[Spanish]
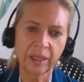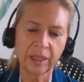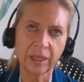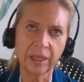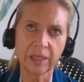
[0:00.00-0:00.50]

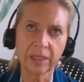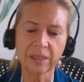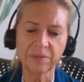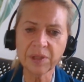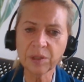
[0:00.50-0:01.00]
que
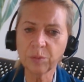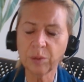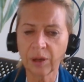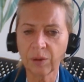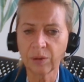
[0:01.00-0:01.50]
se
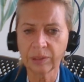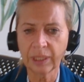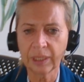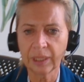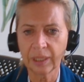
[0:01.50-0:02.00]
vincula con
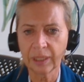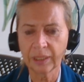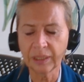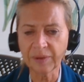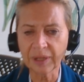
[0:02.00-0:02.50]
el
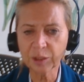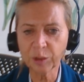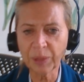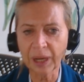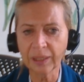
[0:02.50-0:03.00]
eh, nivel
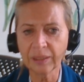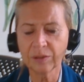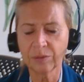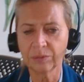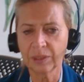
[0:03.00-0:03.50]
global,
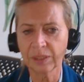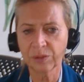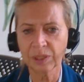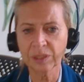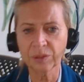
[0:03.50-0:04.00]
con
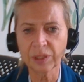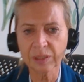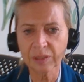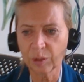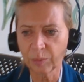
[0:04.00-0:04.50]

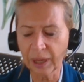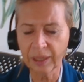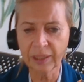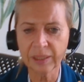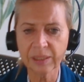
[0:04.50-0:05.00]
asociaciones
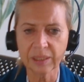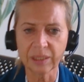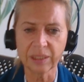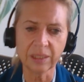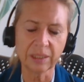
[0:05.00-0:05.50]
globales
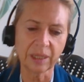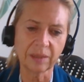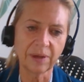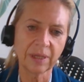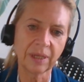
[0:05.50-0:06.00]
y,
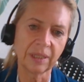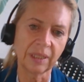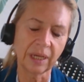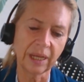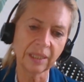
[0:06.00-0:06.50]
trabaja
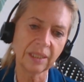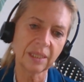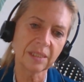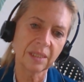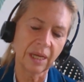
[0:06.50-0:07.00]
en
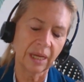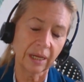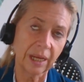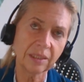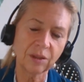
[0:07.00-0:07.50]
redes,
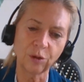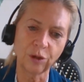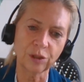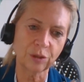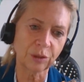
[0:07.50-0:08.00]
red
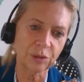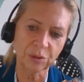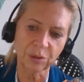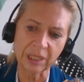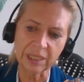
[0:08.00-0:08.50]
con las
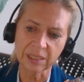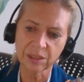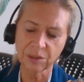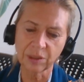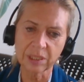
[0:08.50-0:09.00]
otras
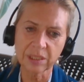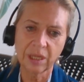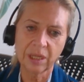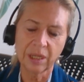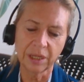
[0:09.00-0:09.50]
organizaciones
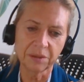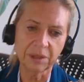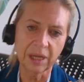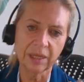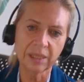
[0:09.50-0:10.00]

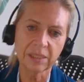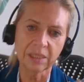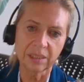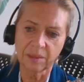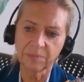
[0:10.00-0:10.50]

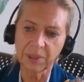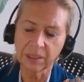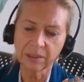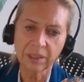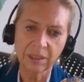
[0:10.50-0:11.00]
regionales y
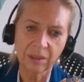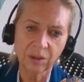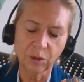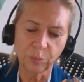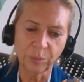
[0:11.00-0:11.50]
también
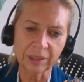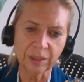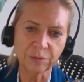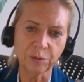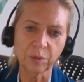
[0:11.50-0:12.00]
con
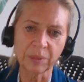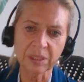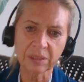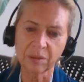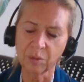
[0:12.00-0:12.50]

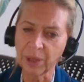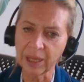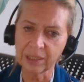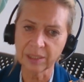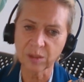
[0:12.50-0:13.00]
plataformas
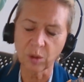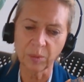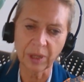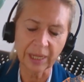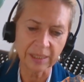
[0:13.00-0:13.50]
globales
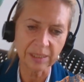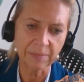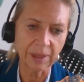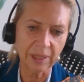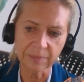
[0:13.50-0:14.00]
como la
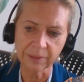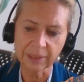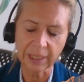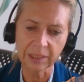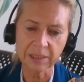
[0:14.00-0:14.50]
Alianza para las
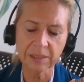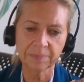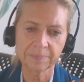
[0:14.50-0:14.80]
Montañas.